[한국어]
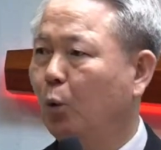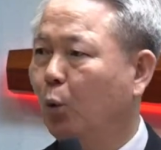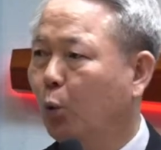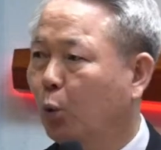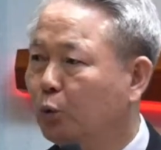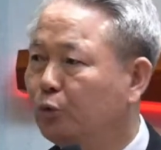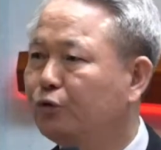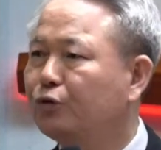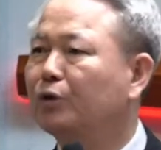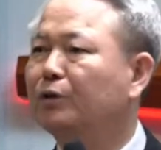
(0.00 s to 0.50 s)

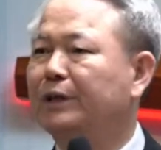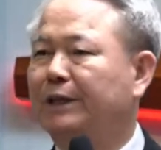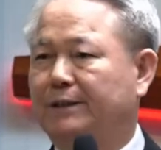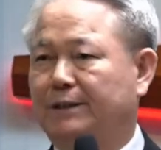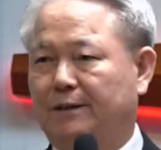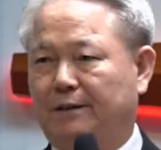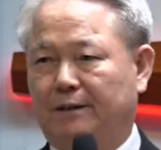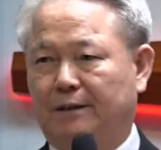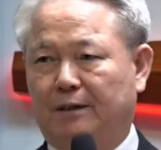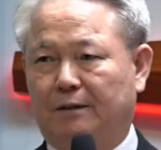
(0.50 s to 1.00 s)

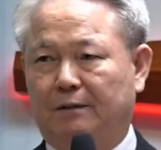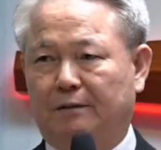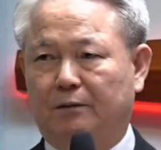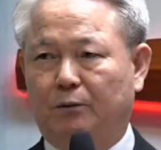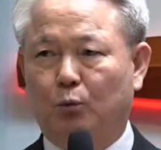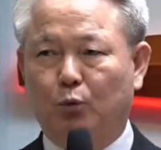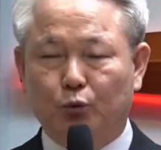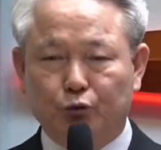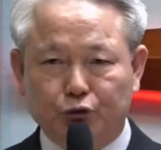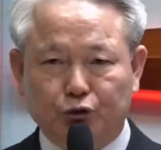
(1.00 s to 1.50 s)
온전해진다 그래서
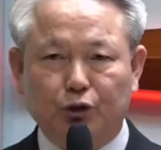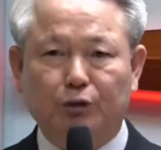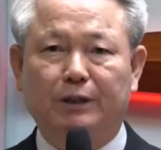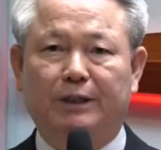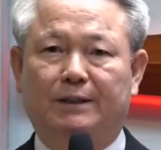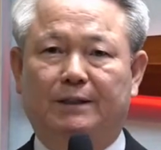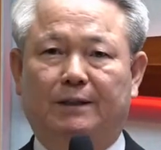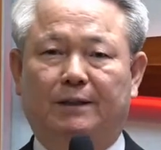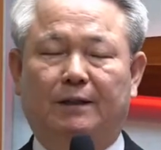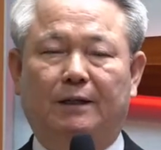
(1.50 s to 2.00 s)

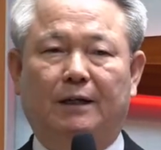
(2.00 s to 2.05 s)
온전해진다.